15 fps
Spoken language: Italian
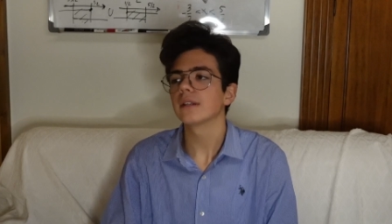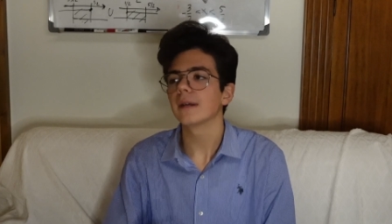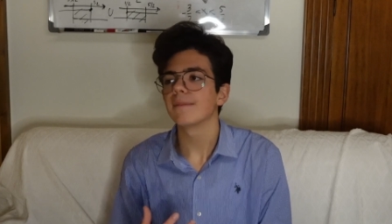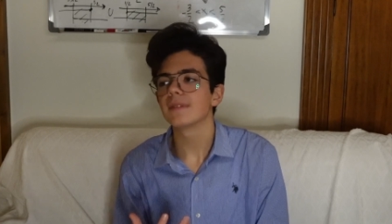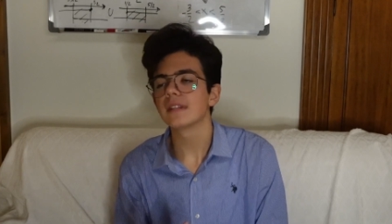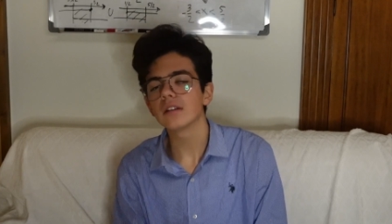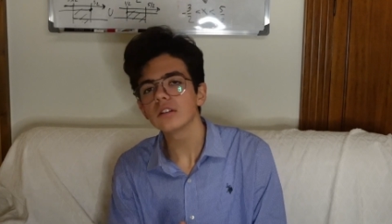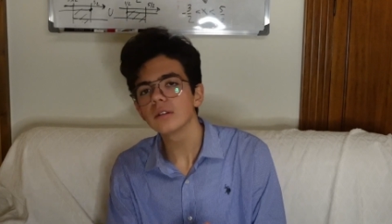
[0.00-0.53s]
che
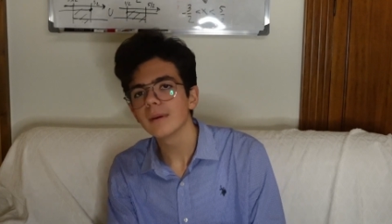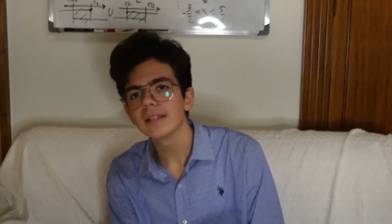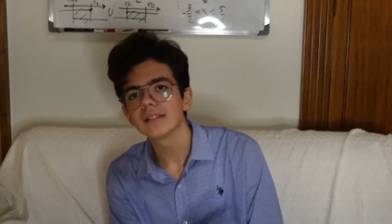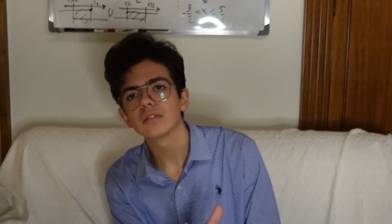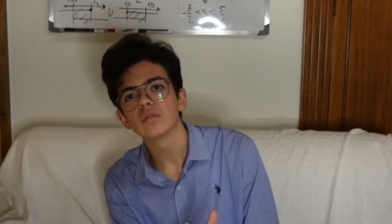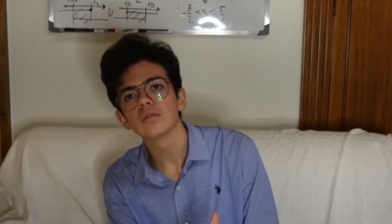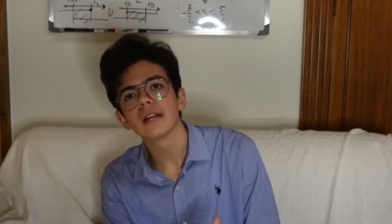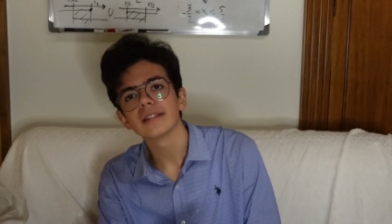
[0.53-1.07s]
secondo me è
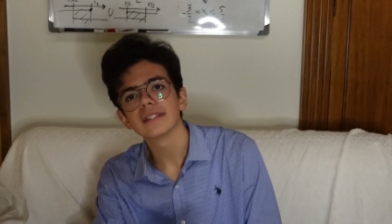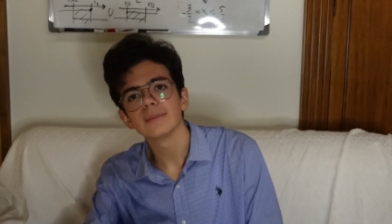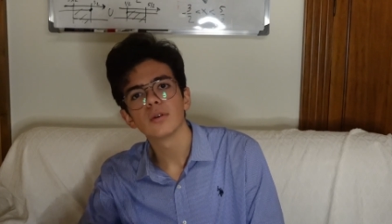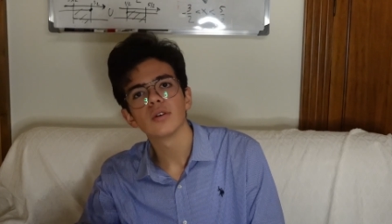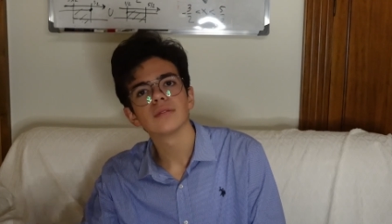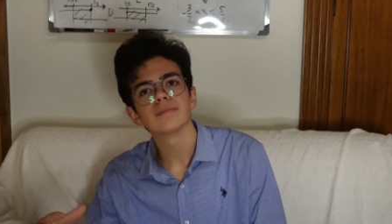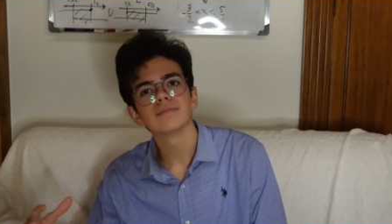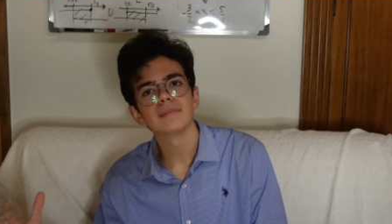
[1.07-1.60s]
stato un
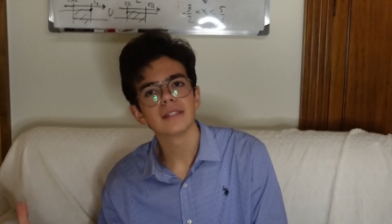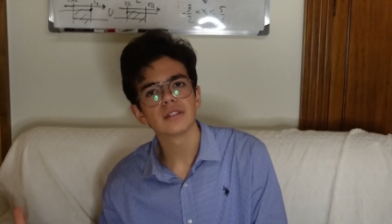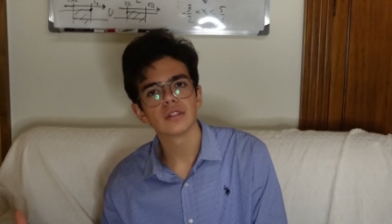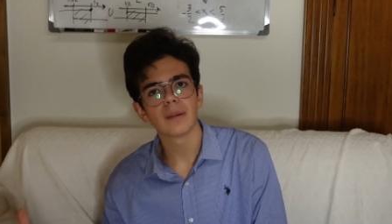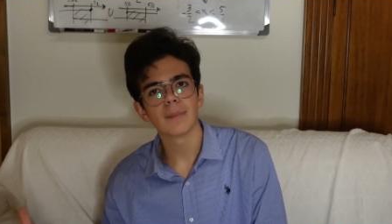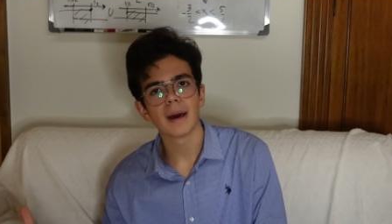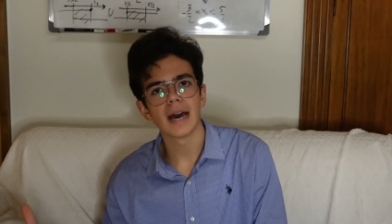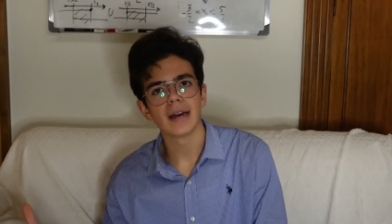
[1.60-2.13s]
attimo messo
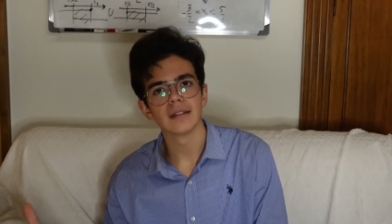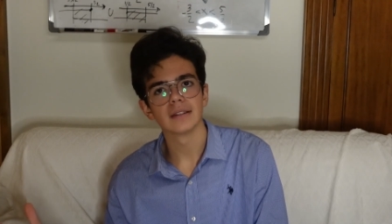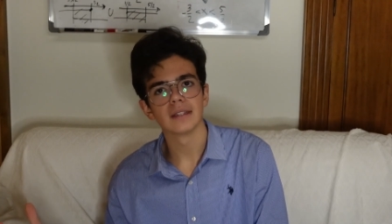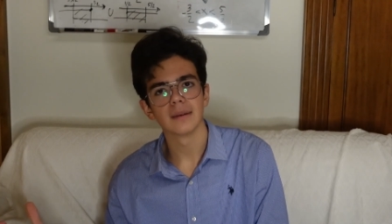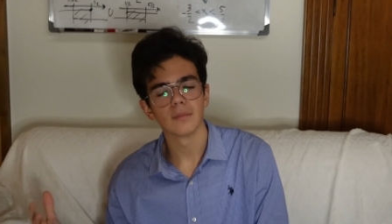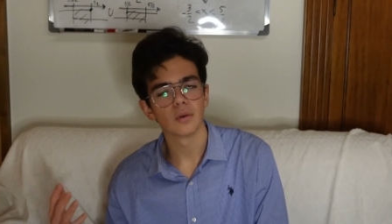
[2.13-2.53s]
da parte